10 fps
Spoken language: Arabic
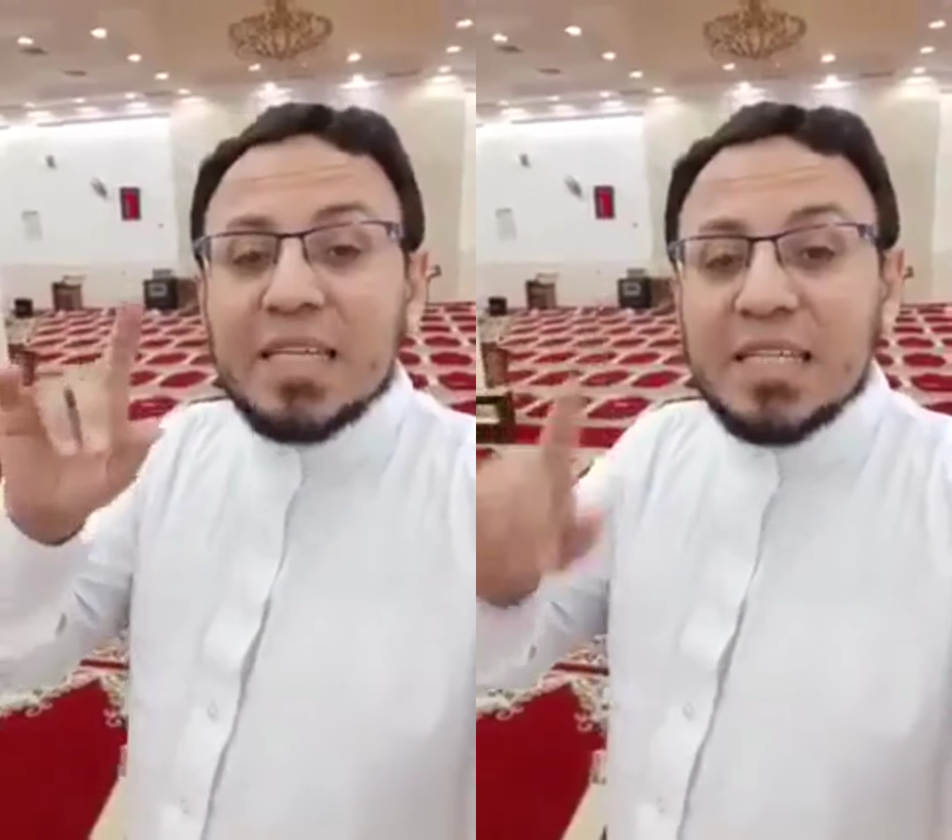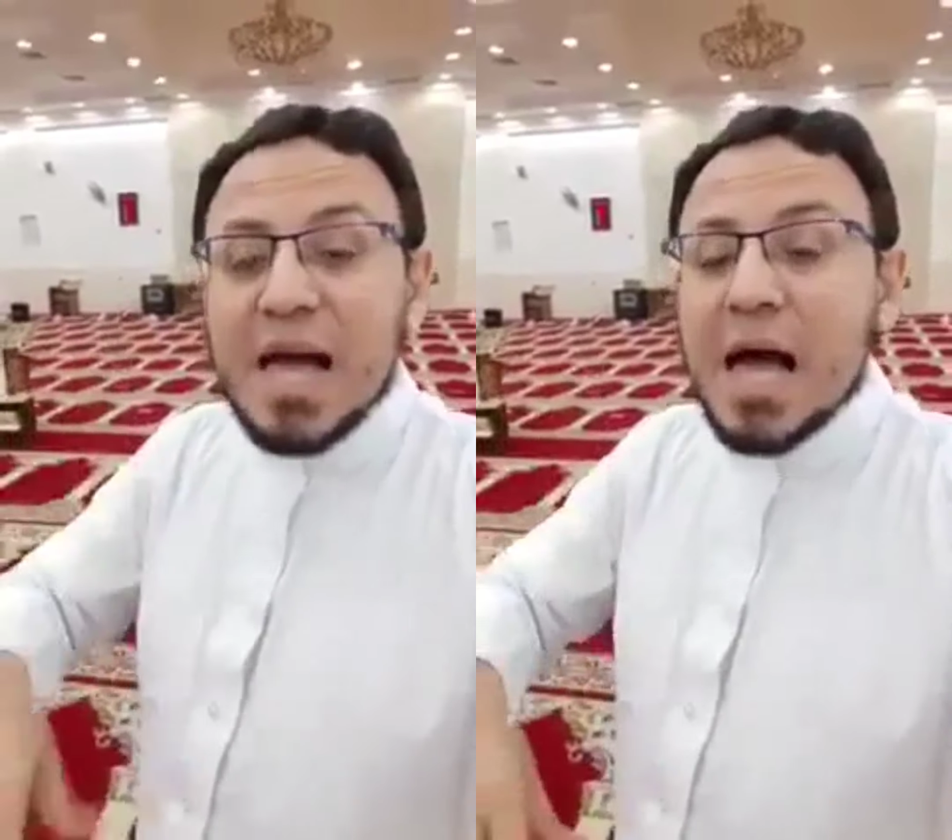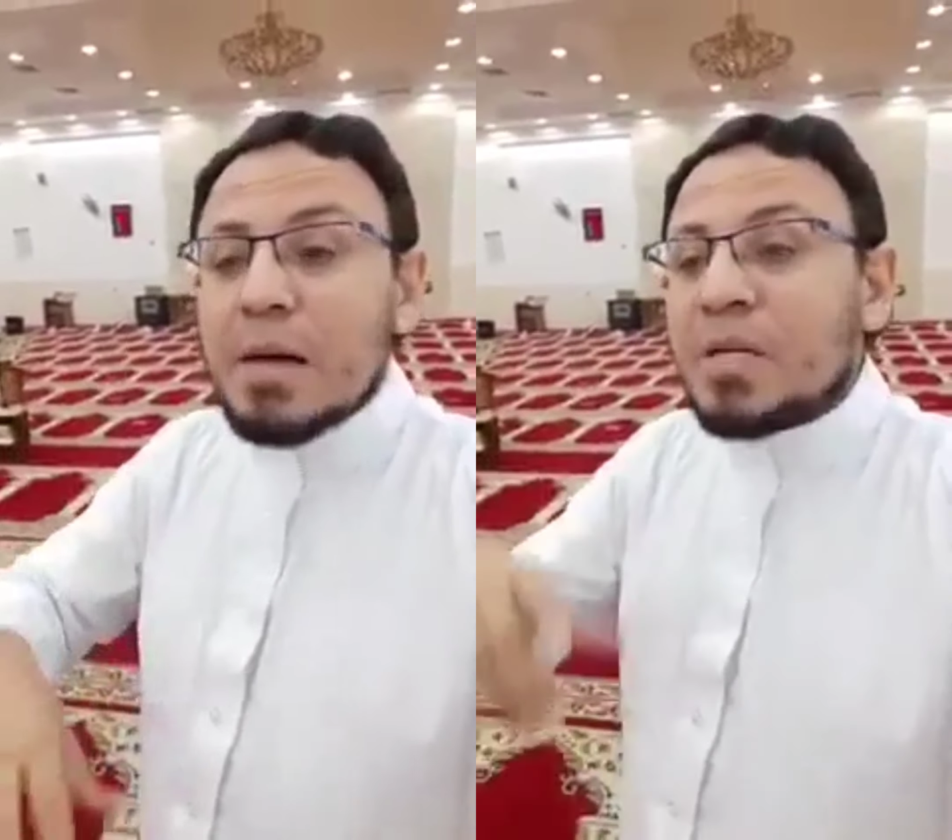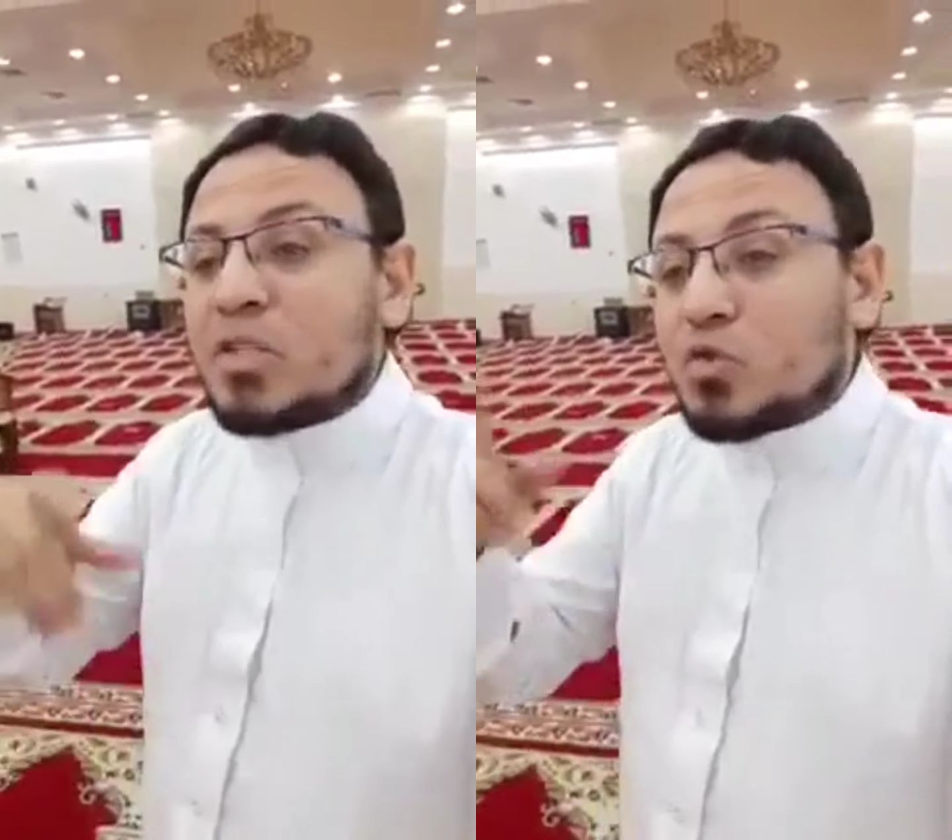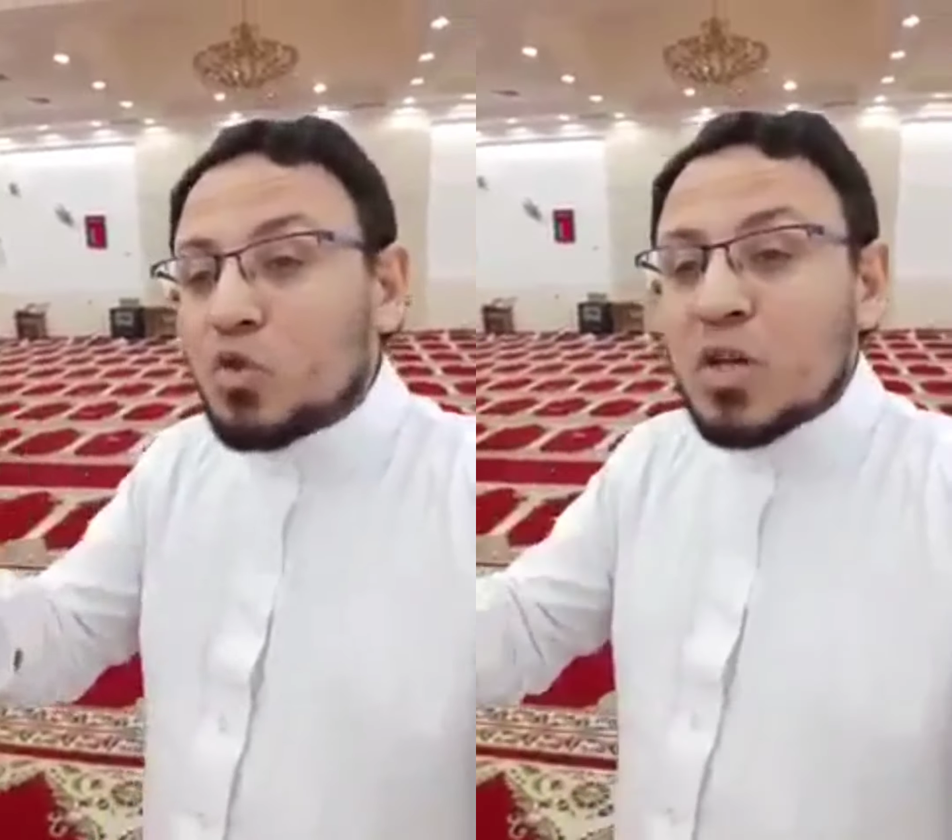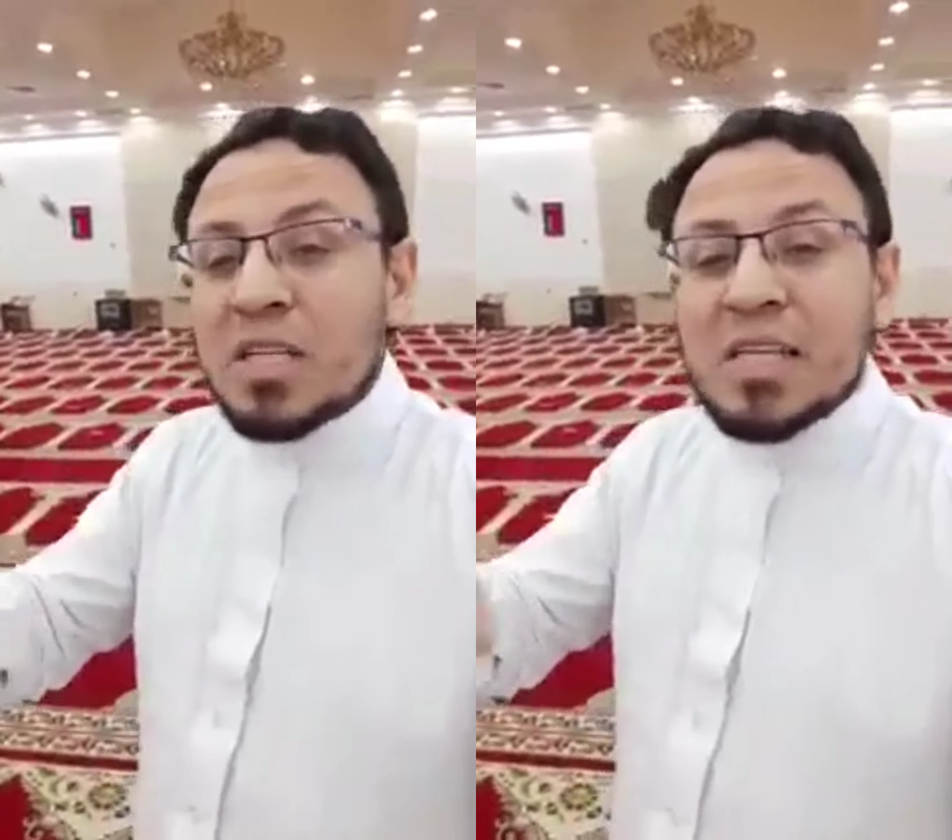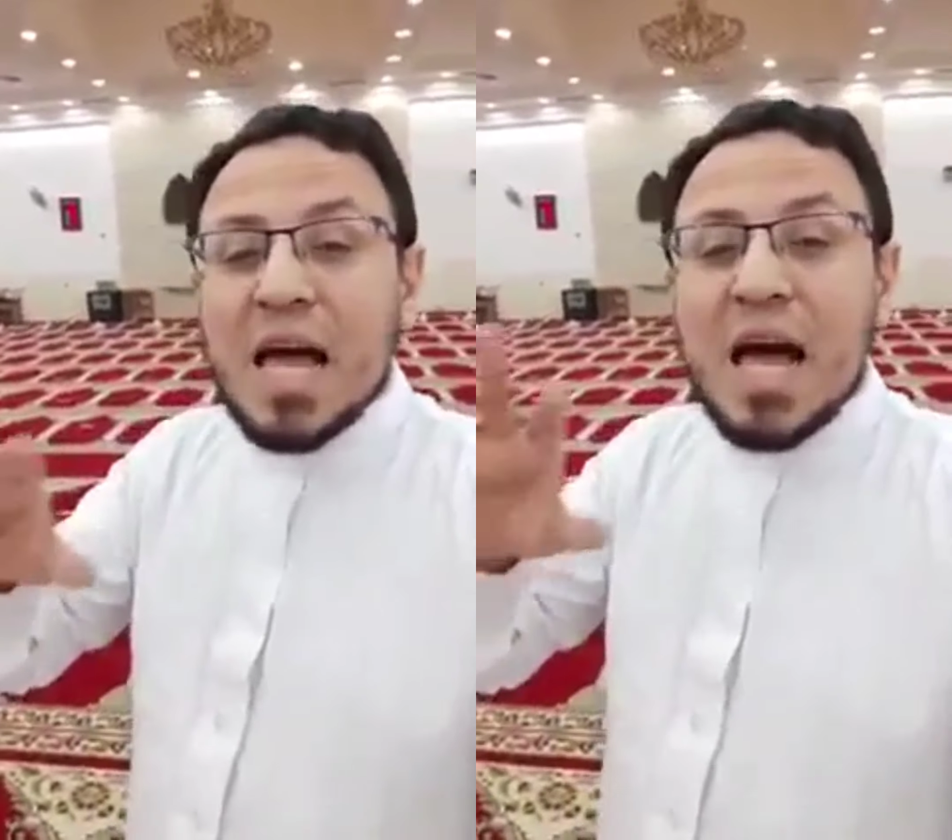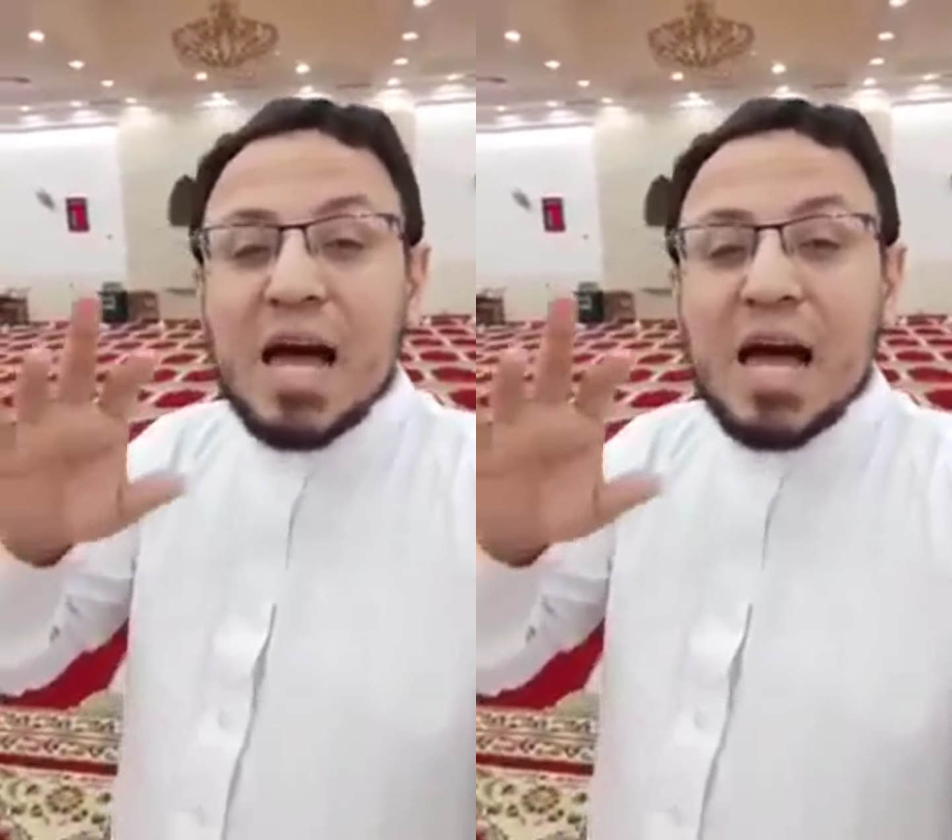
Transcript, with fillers: أيام الدنيا